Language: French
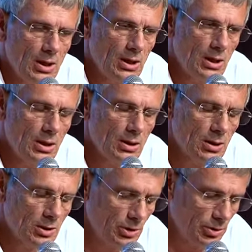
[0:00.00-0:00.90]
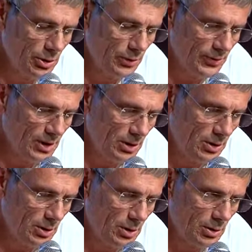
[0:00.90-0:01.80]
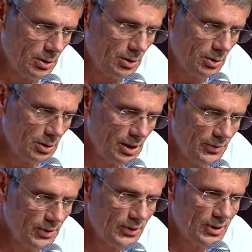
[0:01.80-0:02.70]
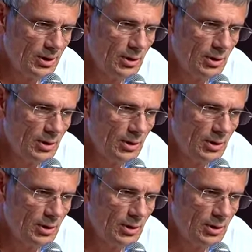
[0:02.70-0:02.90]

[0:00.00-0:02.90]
et, son envie d'avancer